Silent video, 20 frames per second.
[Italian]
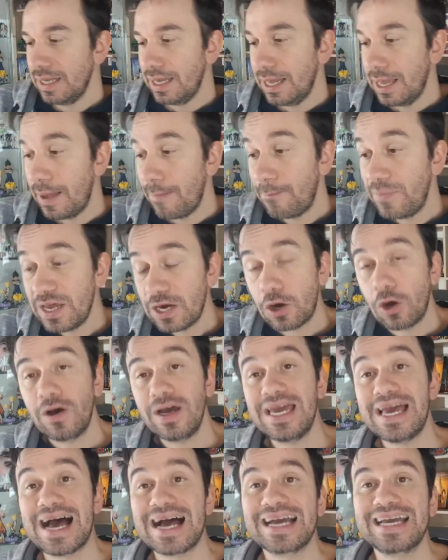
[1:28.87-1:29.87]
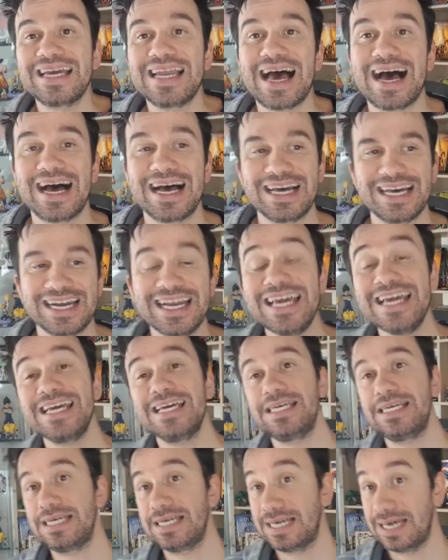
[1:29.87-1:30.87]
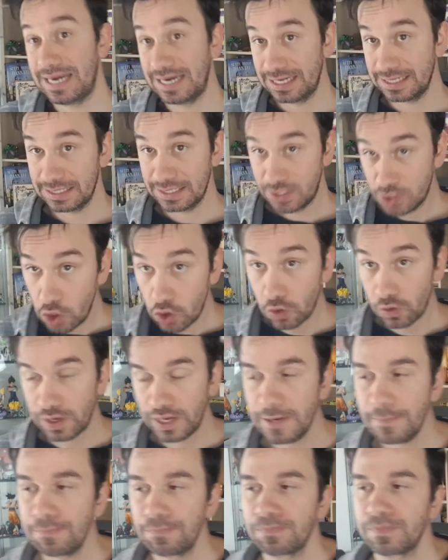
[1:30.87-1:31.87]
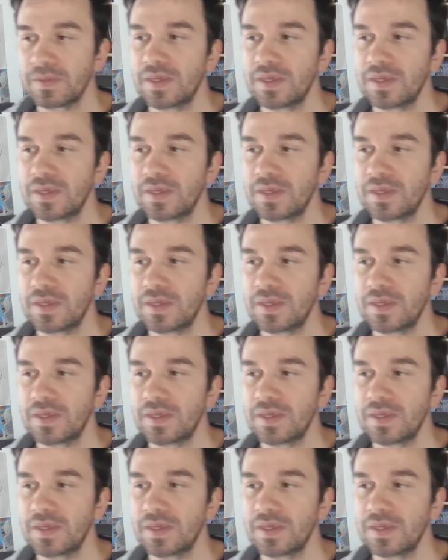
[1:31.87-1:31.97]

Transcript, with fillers: eh, però è anche la reincarnazione